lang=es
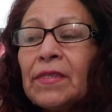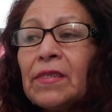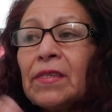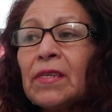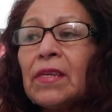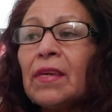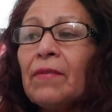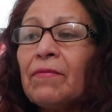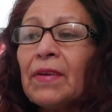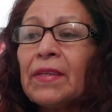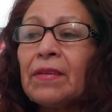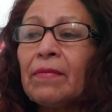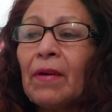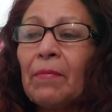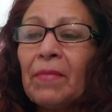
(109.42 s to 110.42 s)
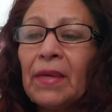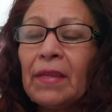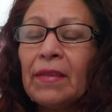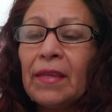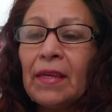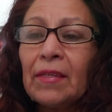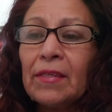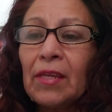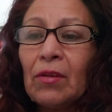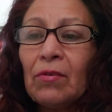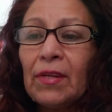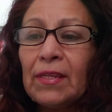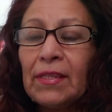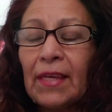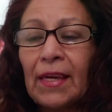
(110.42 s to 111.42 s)
Sí, efectivamente,
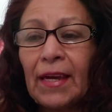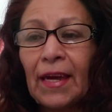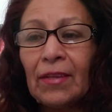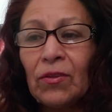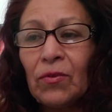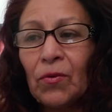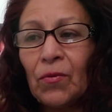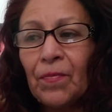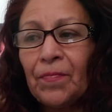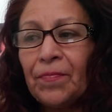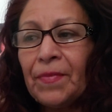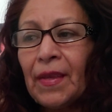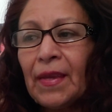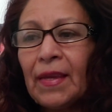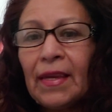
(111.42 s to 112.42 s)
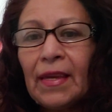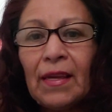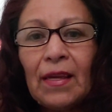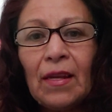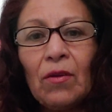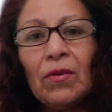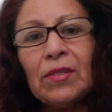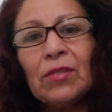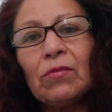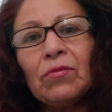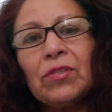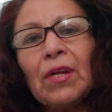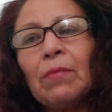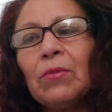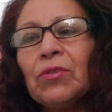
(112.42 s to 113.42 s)
hicieron ese canto y lo
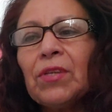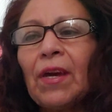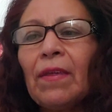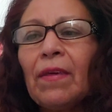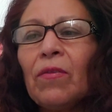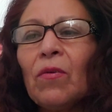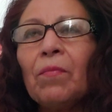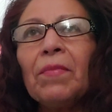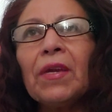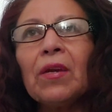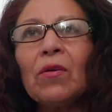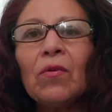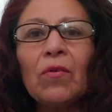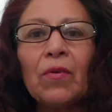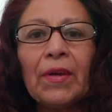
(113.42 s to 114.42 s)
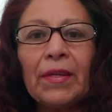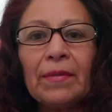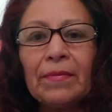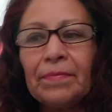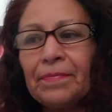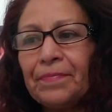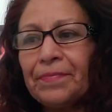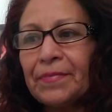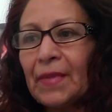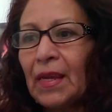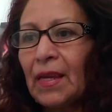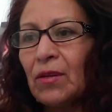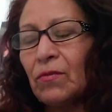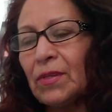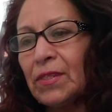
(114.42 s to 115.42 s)
escuchamos cada domingo en,
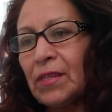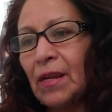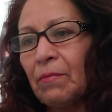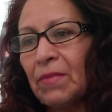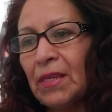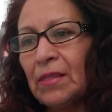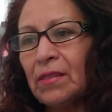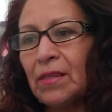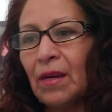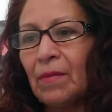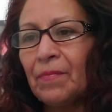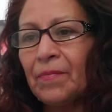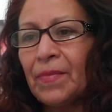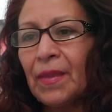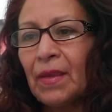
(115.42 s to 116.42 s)
nuestra misa.